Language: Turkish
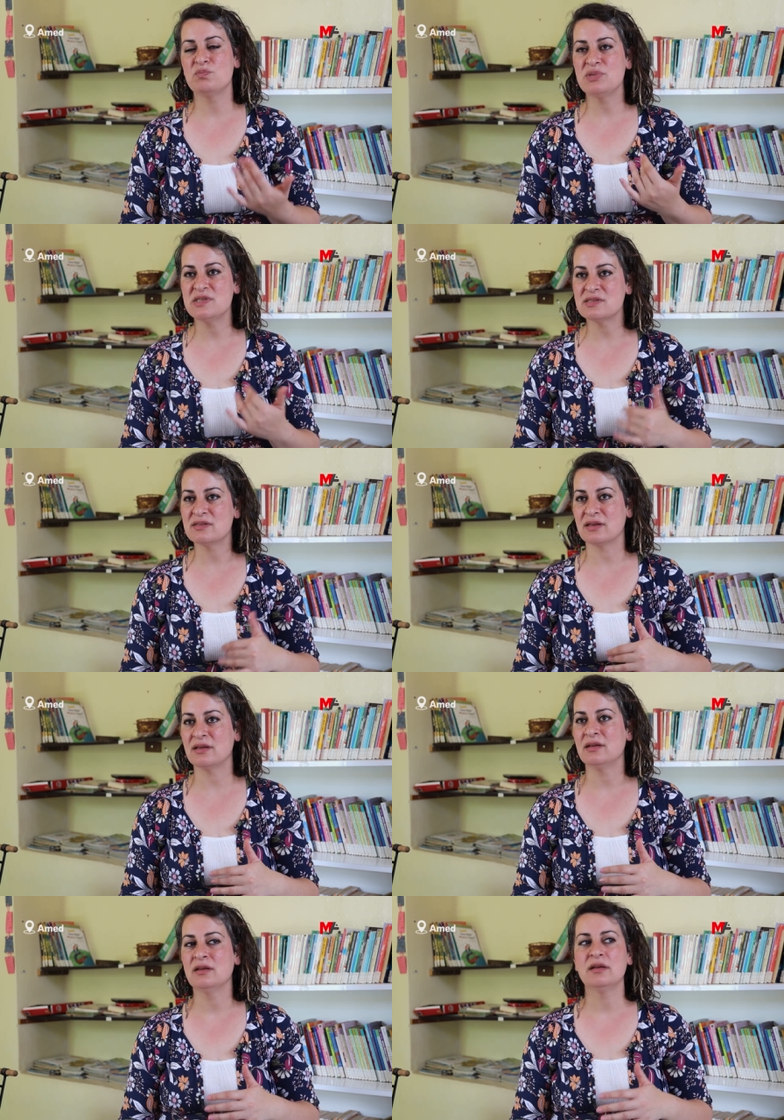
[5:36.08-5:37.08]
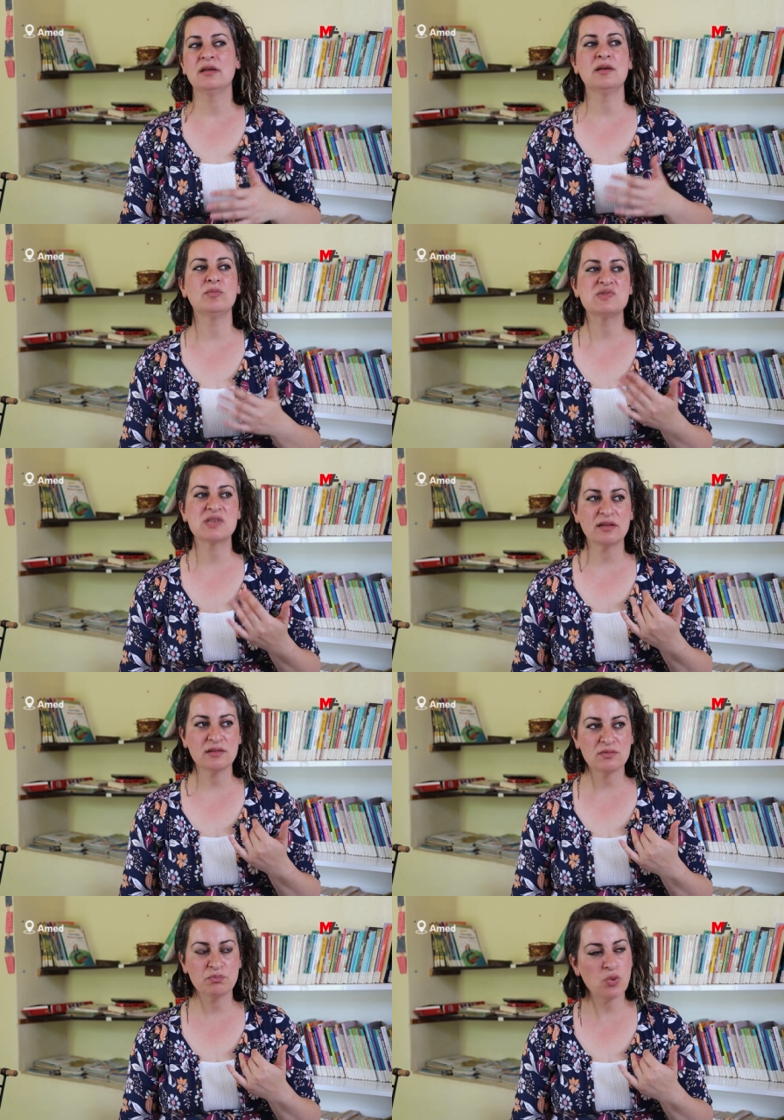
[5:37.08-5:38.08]
Biz de e,
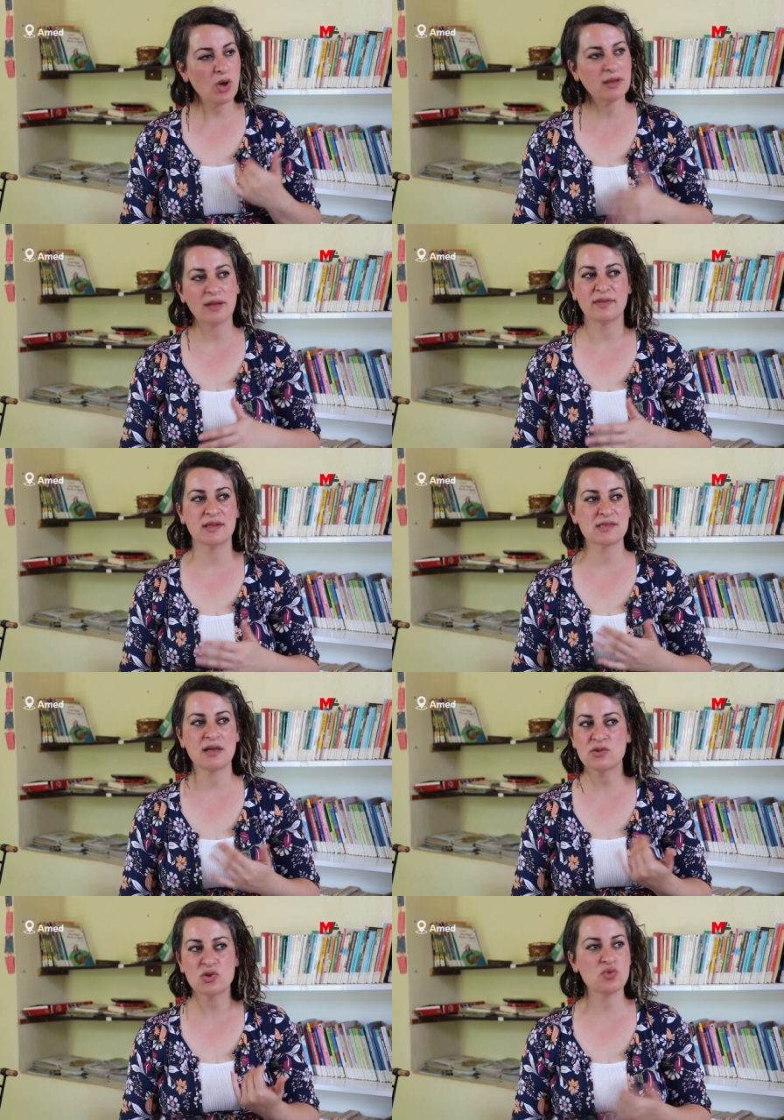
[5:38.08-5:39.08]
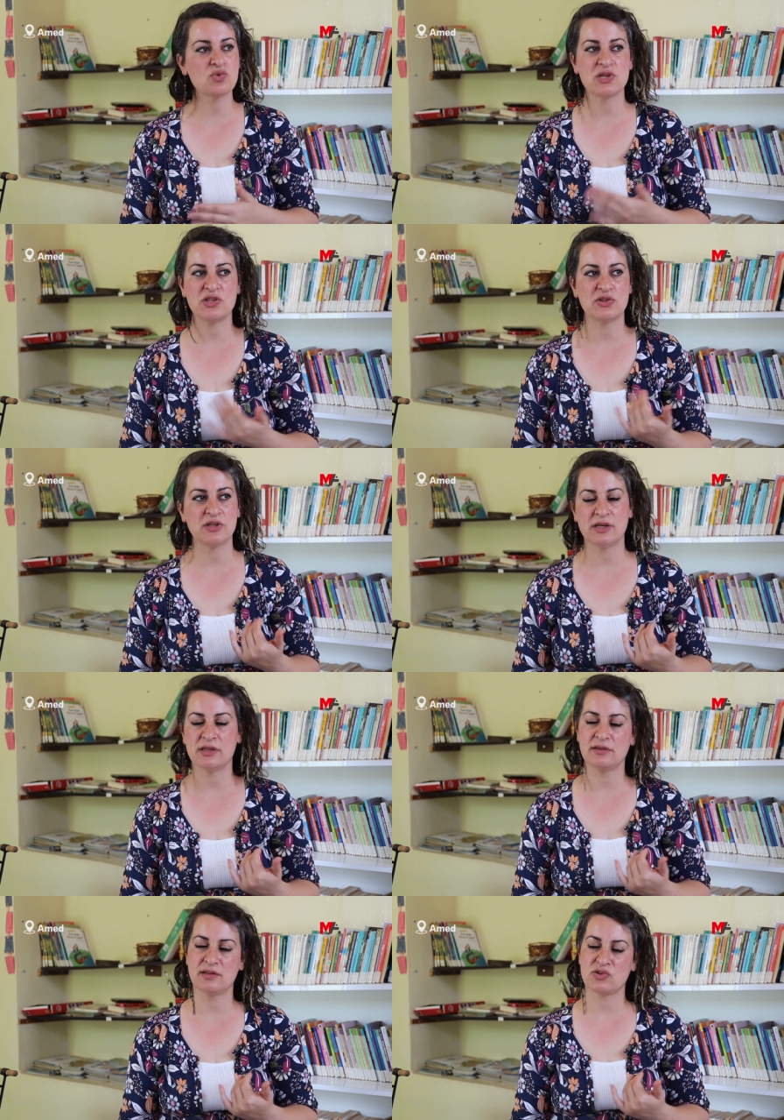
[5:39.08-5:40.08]
sadece bu alanda sadece çocuk işçiliği
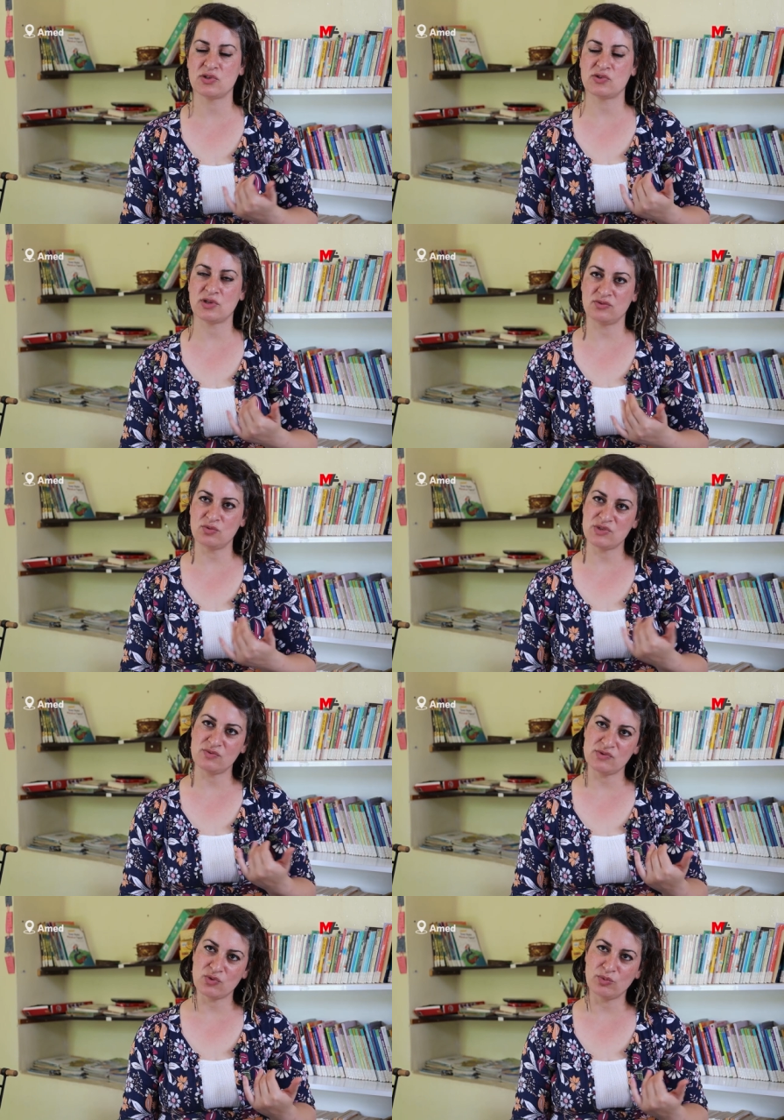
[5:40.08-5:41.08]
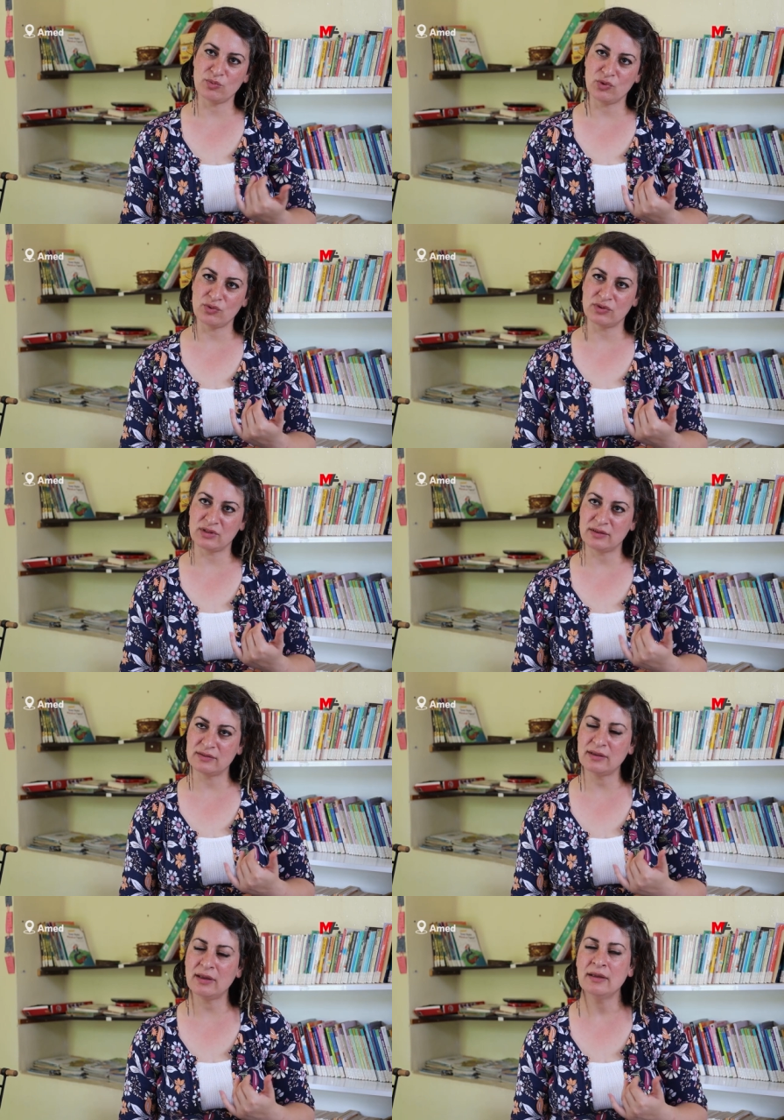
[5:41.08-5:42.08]
alanında çalışan tüm sivil toplum
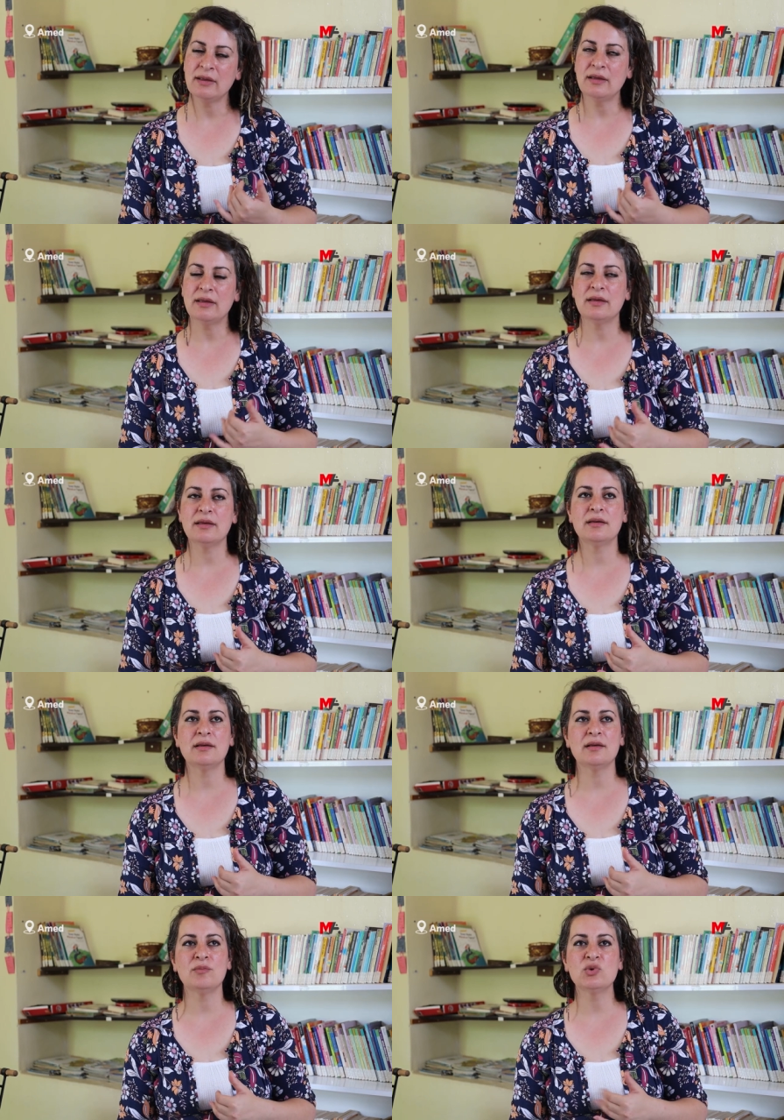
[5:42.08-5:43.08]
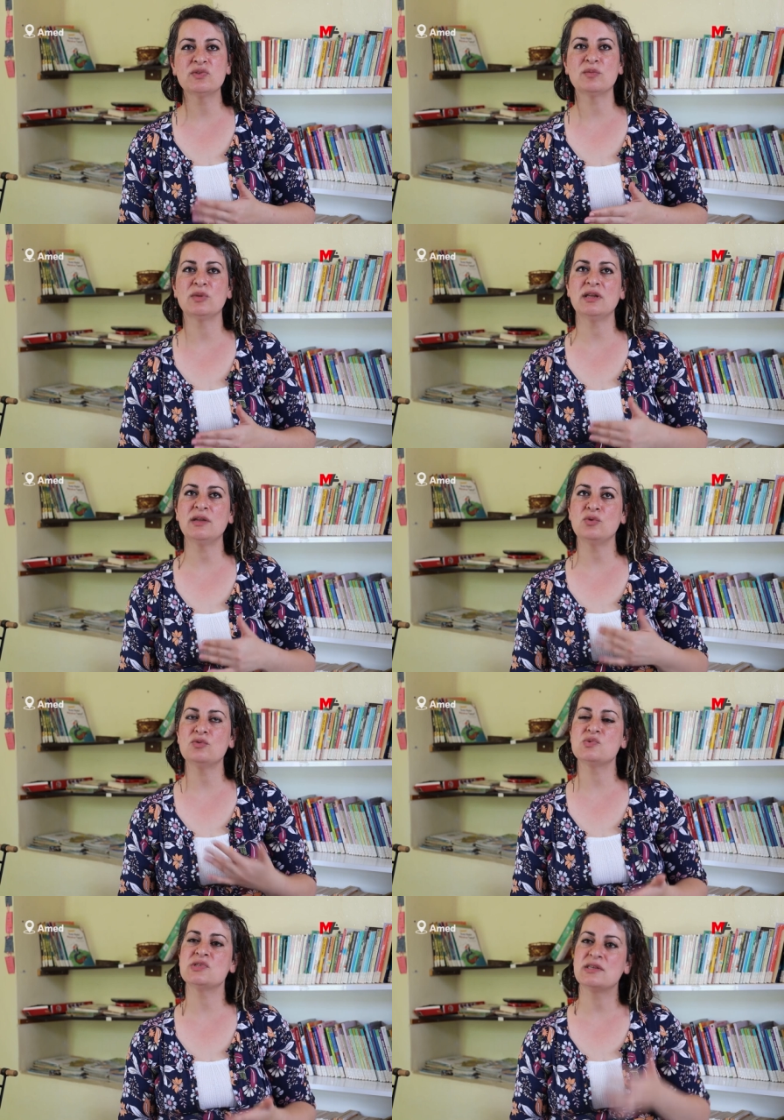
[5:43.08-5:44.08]
örgütleri de e, muhtemelen
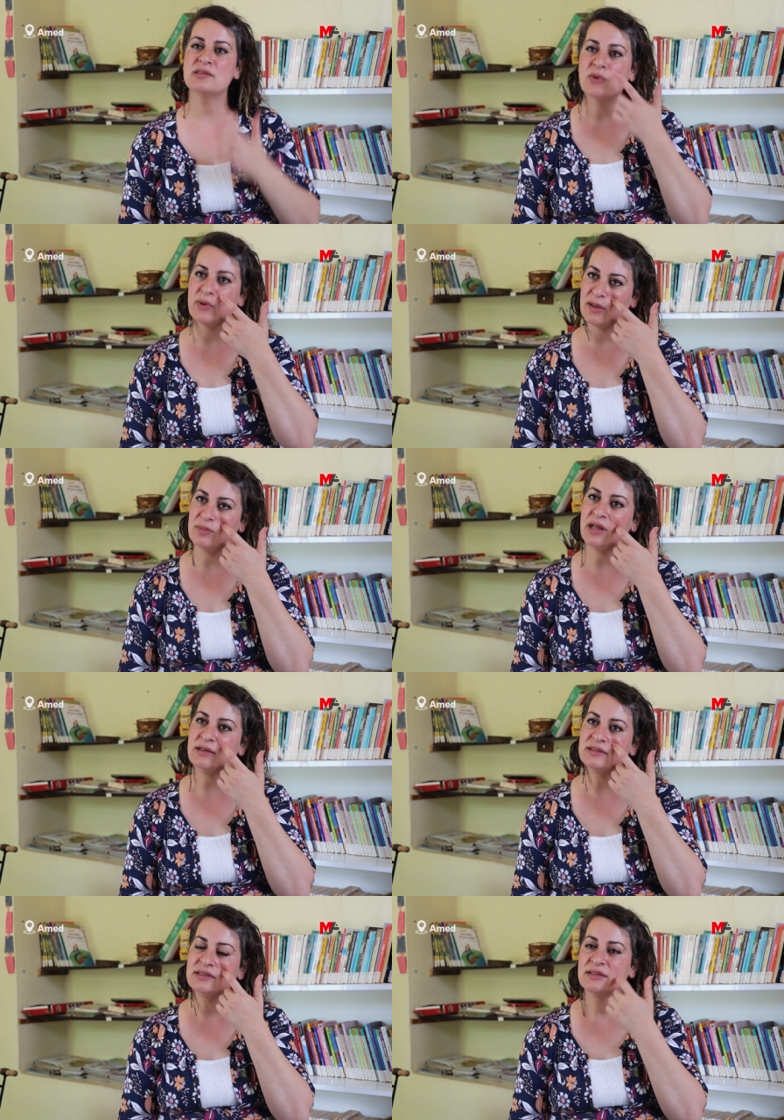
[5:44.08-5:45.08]
önümüzdeki dönemler